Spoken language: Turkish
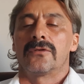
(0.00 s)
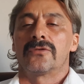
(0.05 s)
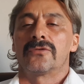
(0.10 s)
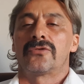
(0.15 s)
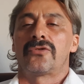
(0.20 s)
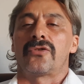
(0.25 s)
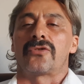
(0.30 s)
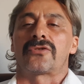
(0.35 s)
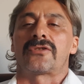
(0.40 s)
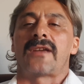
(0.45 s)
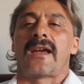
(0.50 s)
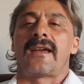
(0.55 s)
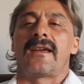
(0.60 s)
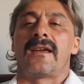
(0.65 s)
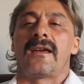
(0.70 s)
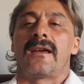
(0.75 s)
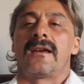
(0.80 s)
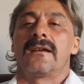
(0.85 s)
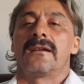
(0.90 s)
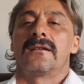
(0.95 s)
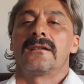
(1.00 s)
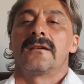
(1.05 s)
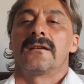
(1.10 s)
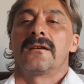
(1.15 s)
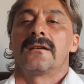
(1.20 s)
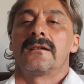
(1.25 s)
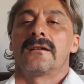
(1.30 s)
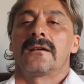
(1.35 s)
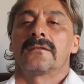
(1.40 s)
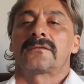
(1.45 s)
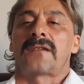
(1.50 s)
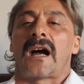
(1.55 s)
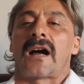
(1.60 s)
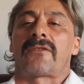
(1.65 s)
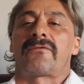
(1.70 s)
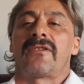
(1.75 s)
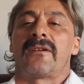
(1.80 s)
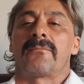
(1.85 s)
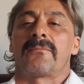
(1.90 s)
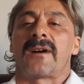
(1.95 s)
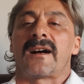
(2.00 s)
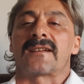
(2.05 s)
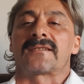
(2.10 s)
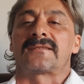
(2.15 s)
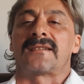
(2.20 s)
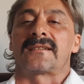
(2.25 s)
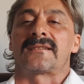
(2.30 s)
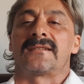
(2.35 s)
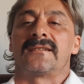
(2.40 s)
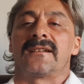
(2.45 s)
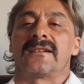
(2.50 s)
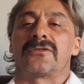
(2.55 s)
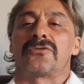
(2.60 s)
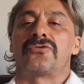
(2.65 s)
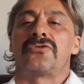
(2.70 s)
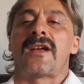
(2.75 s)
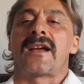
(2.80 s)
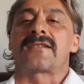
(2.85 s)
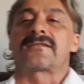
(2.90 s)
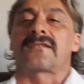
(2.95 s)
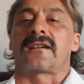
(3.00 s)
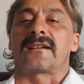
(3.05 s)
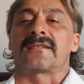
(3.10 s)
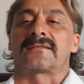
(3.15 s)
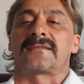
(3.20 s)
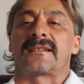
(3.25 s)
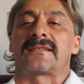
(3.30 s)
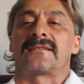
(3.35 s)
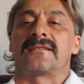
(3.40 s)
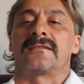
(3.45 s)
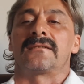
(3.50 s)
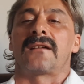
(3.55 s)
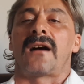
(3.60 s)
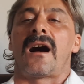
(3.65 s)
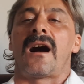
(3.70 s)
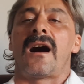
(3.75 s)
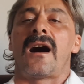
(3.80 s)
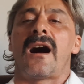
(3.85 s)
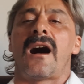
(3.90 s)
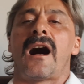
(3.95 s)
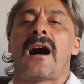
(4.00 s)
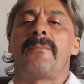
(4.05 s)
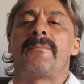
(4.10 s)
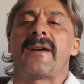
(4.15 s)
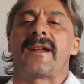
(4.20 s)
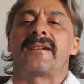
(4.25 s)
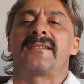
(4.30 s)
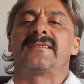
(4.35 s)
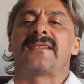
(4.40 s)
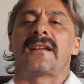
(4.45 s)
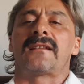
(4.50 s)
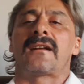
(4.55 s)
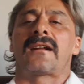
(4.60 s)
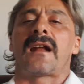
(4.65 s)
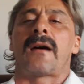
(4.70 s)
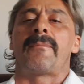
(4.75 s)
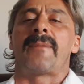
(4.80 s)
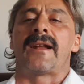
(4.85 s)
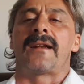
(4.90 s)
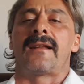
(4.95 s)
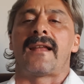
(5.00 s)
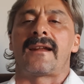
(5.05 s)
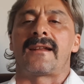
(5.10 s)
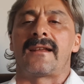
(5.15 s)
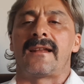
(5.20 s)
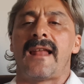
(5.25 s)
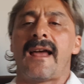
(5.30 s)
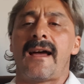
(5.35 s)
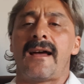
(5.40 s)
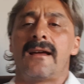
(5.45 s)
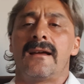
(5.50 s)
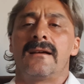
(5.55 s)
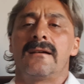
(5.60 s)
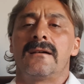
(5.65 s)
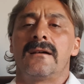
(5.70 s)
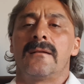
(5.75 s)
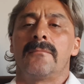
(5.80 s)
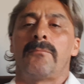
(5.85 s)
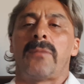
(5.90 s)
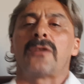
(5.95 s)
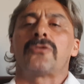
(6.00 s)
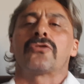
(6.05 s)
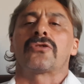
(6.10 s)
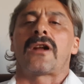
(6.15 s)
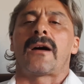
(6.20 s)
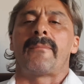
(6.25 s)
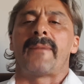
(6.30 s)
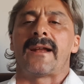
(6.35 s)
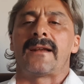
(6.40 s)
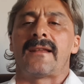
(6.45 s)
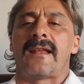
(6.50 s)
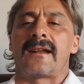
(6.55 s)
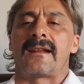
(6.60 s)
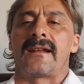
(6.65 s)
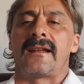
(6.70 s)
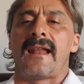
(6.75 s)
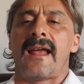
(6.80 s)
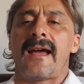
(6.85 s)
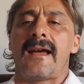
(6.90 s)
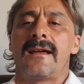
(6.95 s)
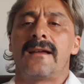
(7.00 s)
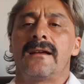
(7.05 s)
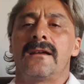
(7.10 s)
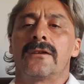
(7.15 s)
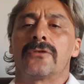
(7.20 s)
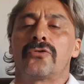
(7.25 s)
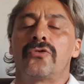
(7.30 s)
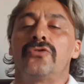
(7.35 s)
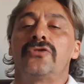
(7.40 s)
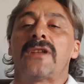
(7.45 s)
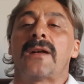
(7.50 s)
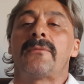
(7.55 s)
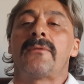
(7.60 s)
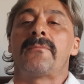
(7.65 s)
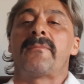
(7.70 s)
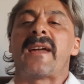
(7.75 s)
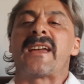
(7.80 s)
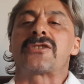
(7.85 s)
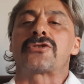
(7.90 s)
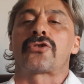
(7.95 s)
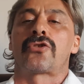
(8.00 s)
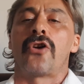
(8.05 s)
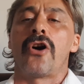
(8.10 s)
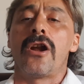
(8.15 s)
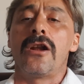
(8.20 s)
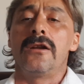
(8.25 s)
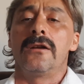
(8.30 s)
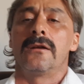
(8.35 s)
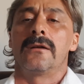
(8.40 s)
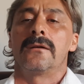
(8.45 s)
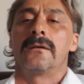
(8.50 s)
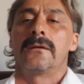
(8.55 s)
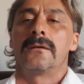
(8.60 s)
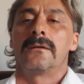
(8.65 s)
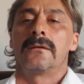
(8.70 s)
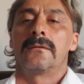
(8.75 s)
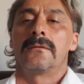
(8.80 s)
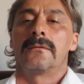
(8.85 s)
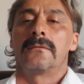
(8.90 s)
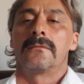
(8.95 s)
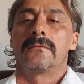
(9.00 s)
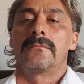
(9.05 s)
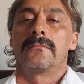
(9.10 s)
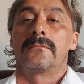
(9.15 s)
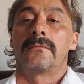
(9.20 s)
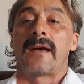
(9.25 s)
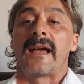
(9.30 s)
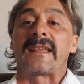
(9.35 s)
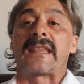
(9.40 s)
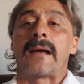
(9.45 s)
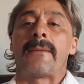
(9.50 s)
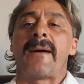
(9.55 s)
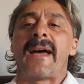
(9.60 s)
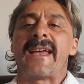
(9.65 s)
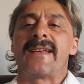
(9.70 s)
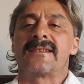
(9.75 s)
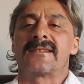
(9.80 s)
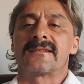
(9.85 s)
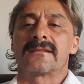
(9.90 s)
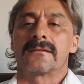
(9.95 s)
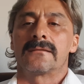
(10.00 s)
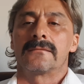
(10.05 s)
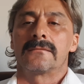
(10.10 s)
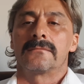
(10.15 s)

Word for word: Türkiye'yi Takvim gazetesinin, Güneş gazetesinin, A Haber'in yalan haberleriyle, balon haberleriyle gündemi meşgul edemeyiz.